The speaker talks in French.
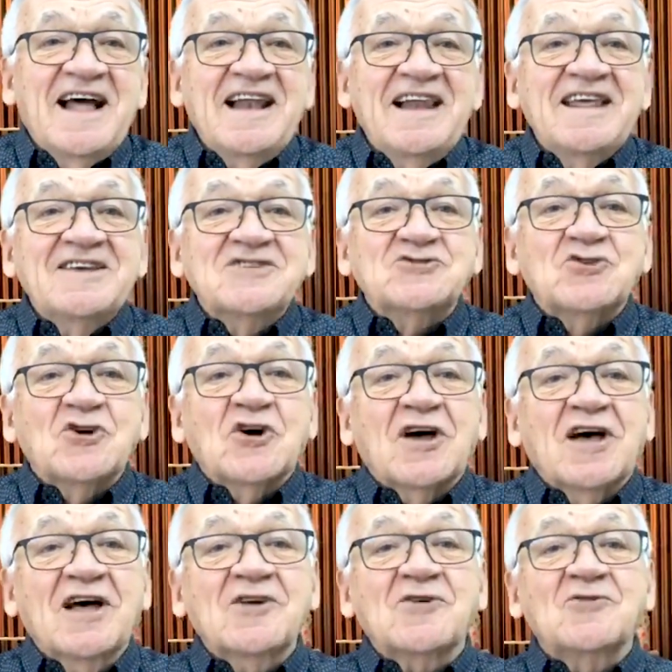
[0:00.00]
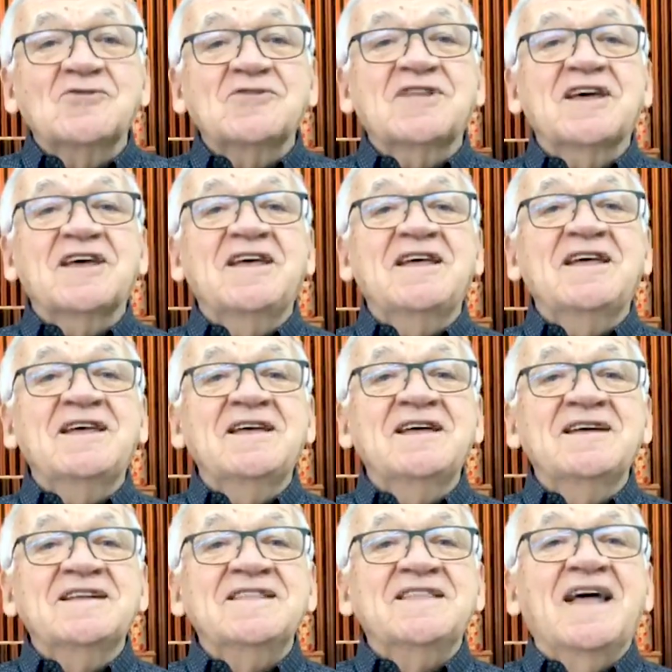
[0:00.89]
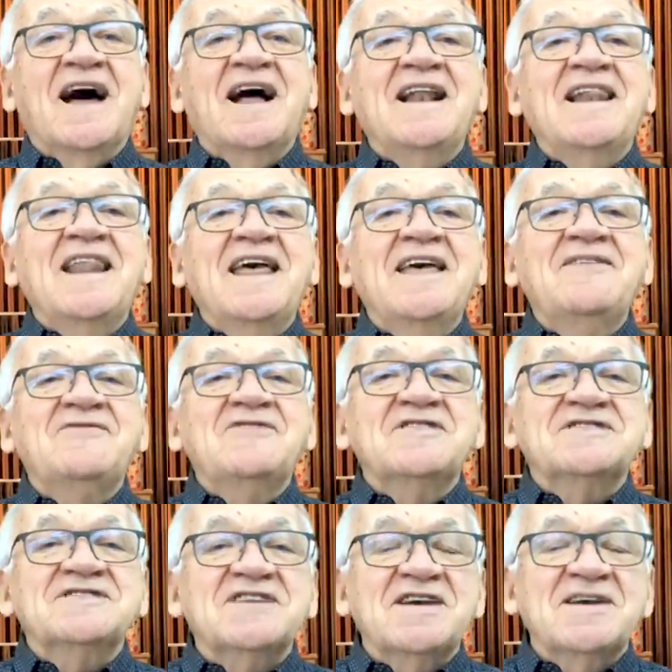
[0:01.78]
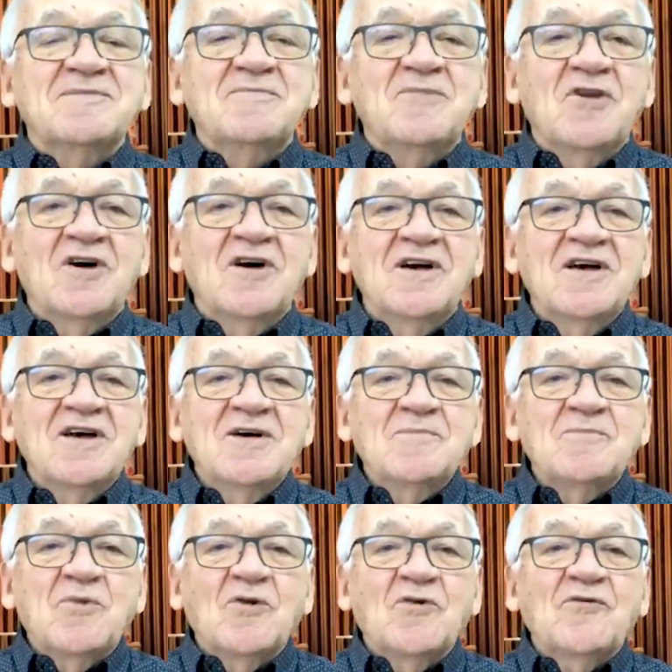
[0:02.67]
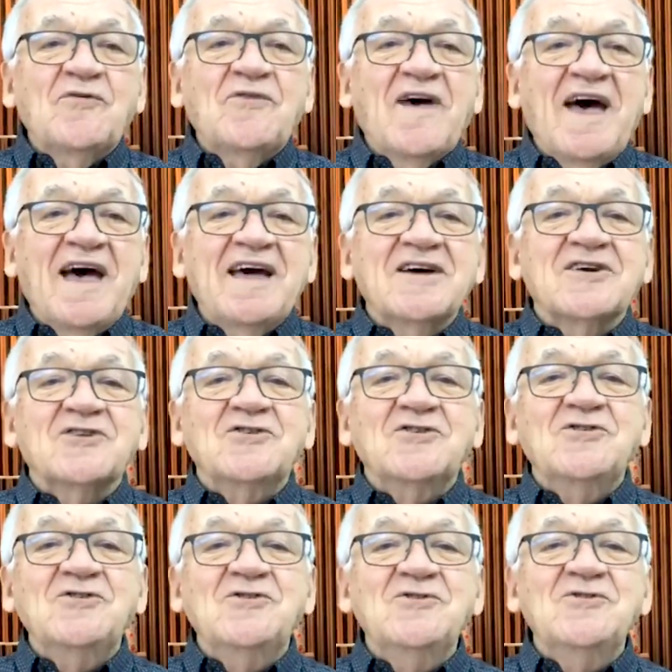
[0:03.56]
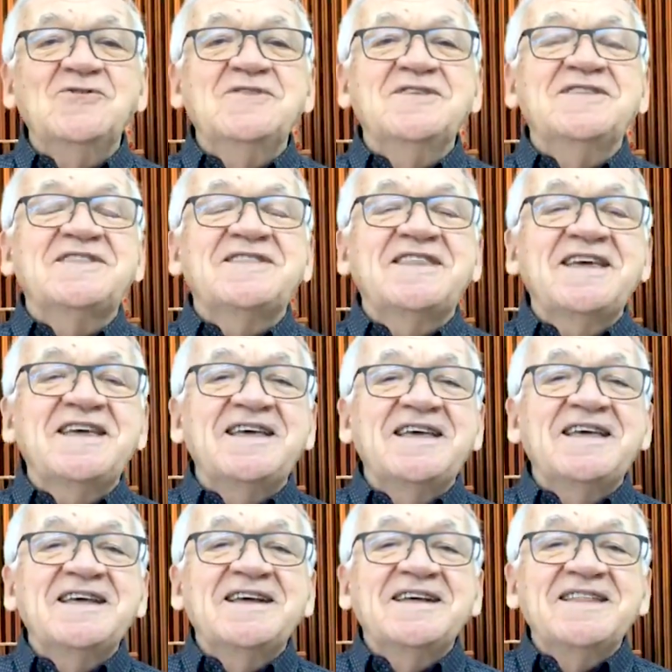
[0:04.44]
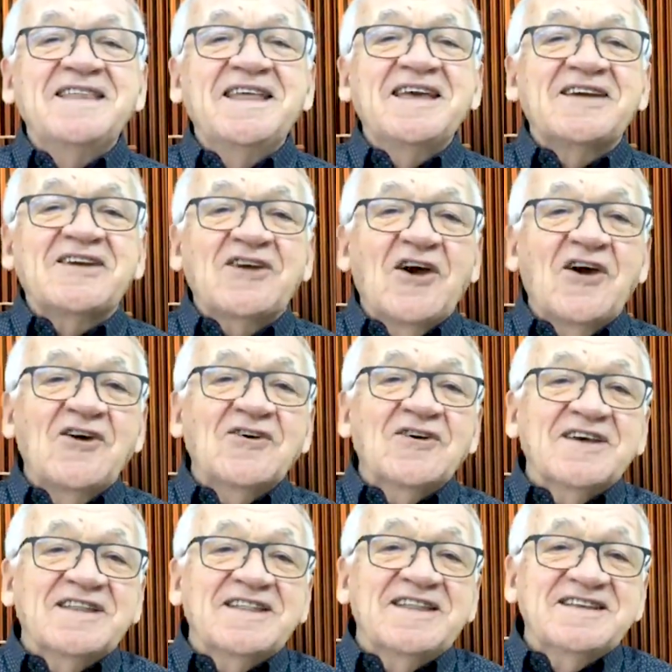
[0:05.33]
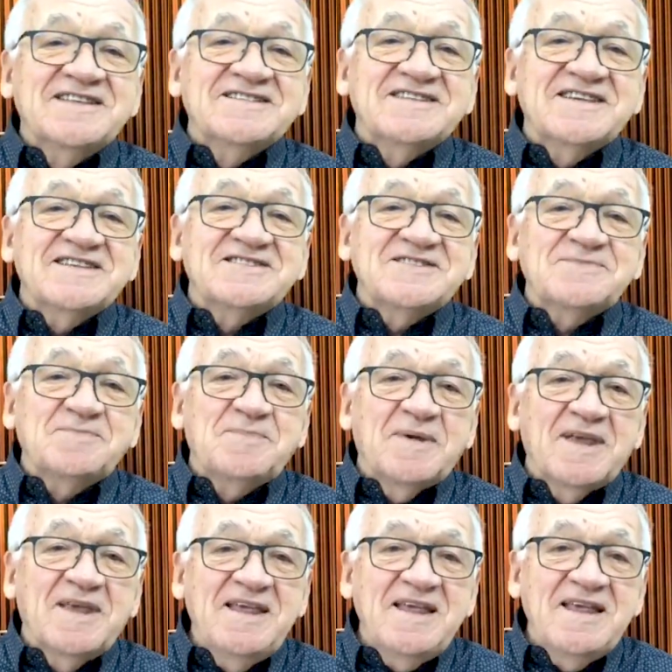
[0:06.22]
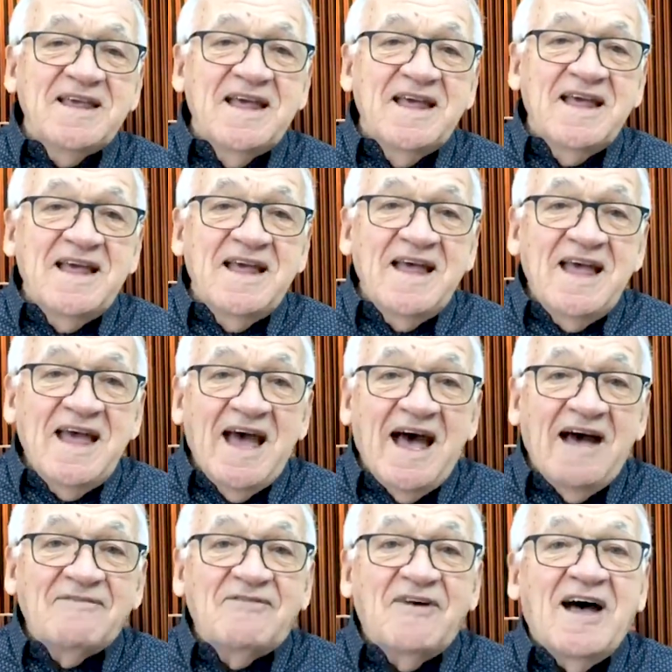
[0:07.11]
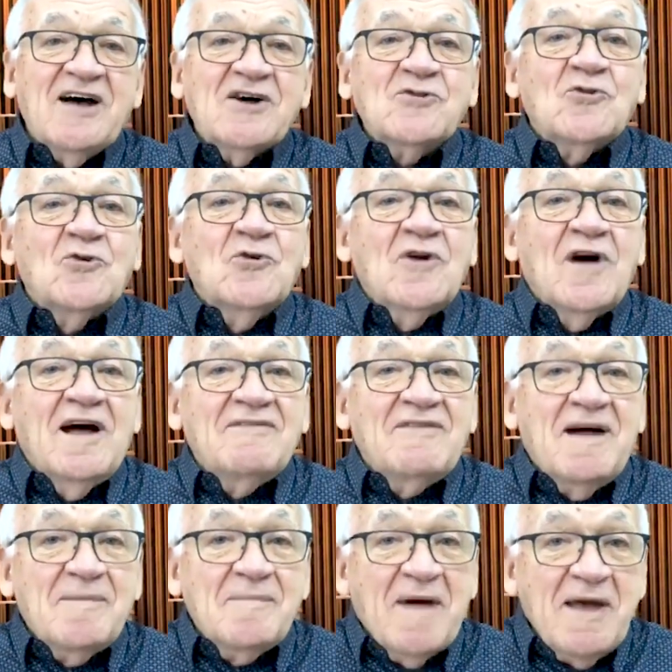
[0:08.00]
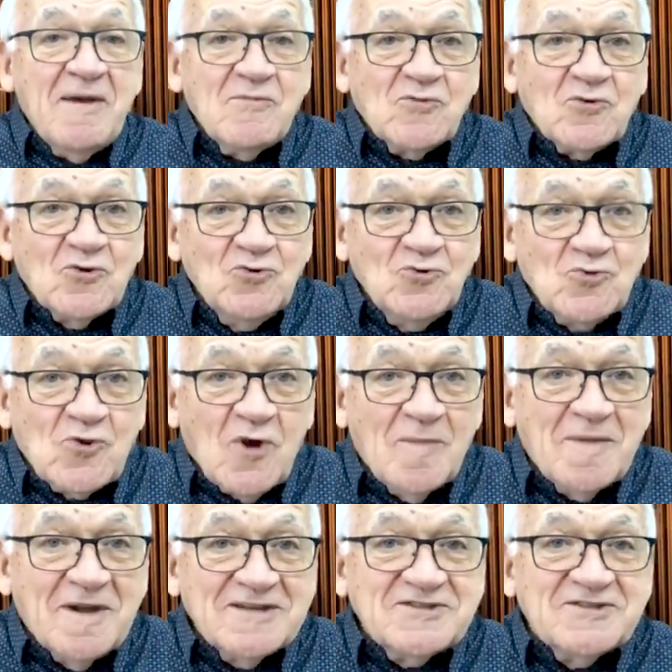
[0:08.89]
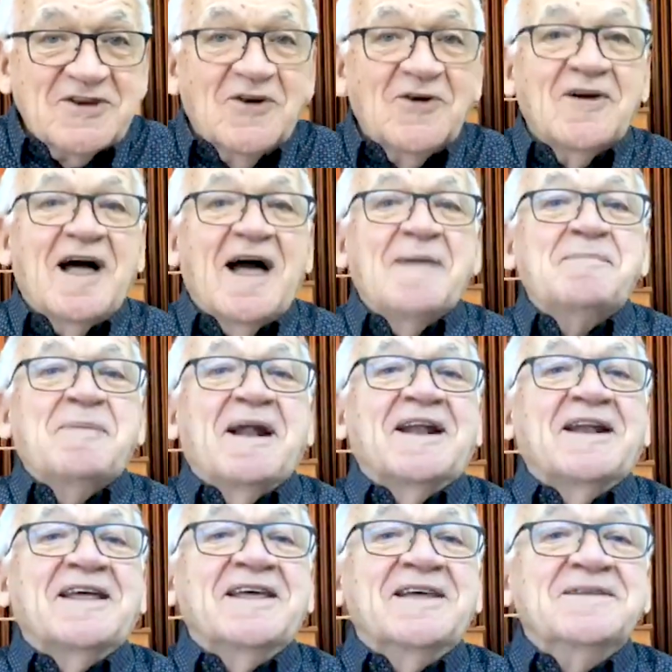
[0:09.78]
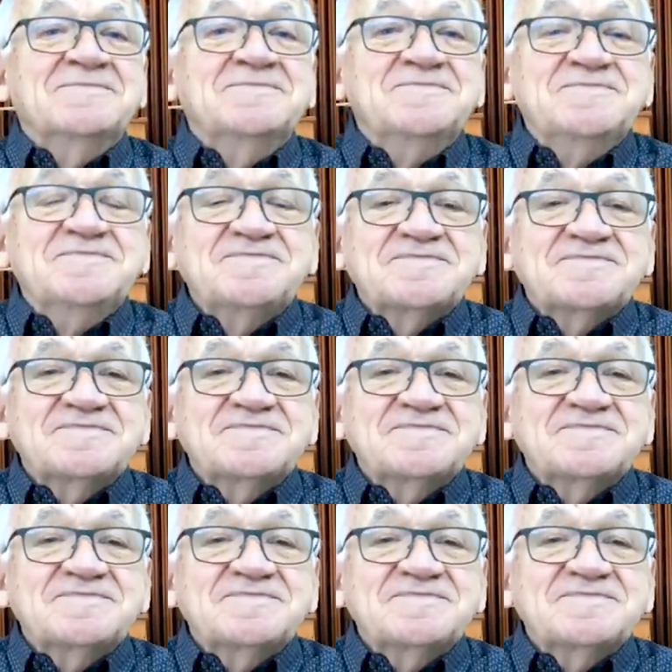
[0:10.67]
d'aller se rencontrer dans l'invisible pour faire l'unité des cœurs et des esprits avant, avant même que nous commencions à parler.